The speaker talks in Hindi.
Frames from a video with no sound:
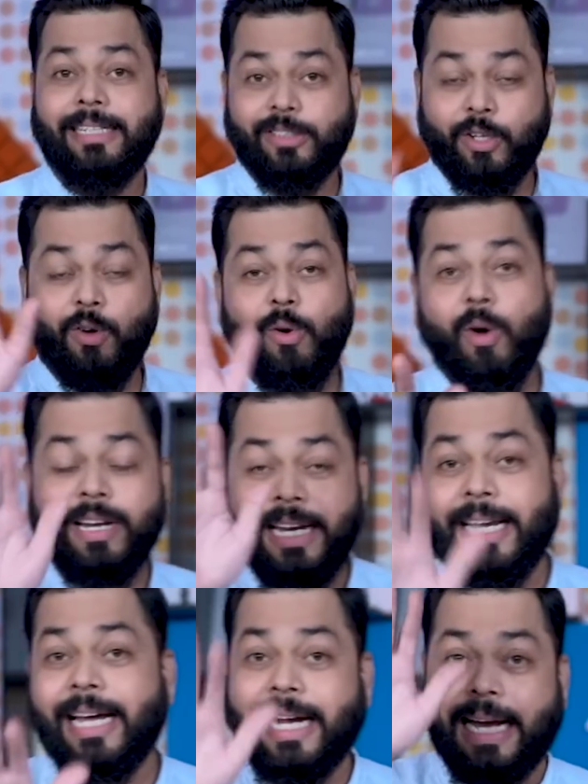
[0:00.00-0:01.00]
हैज ग्रोन
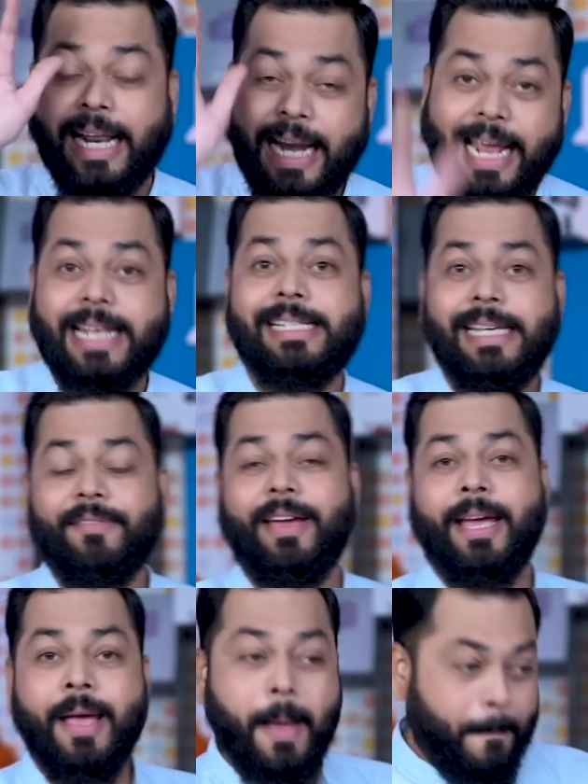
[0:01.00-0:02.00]
इन अ क्रेजी
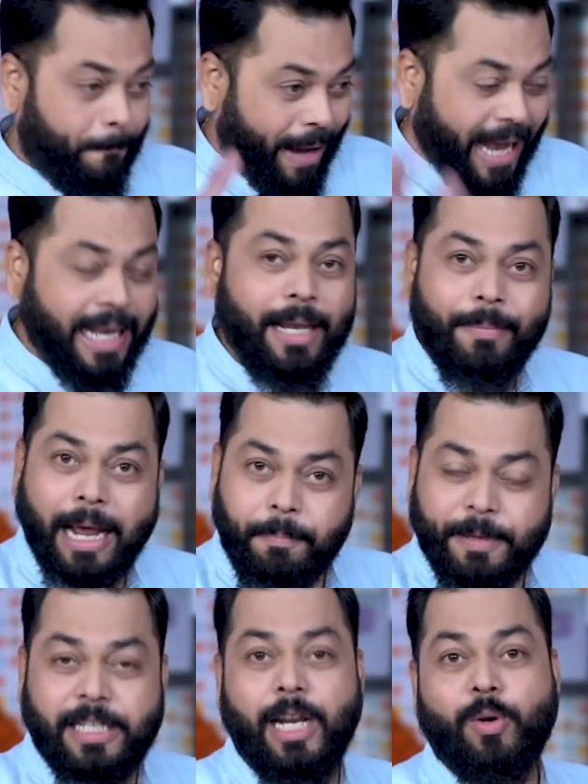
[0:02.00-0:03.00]
वे पहली बार
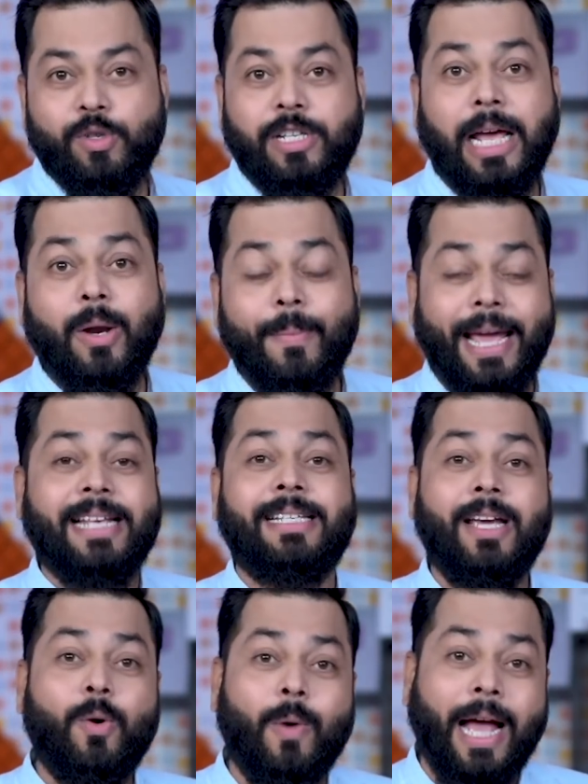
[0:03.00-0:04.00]
पिछले कुछ सालों में
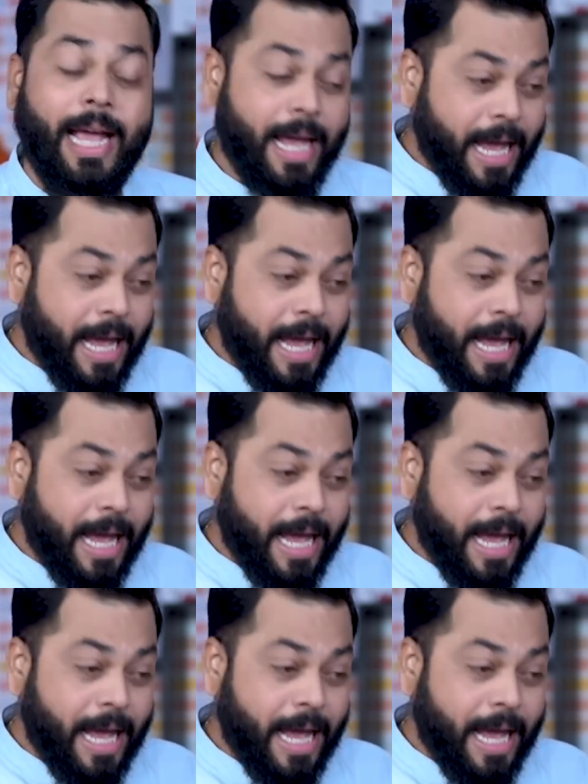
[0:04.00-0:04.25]
ऐसे हुआ है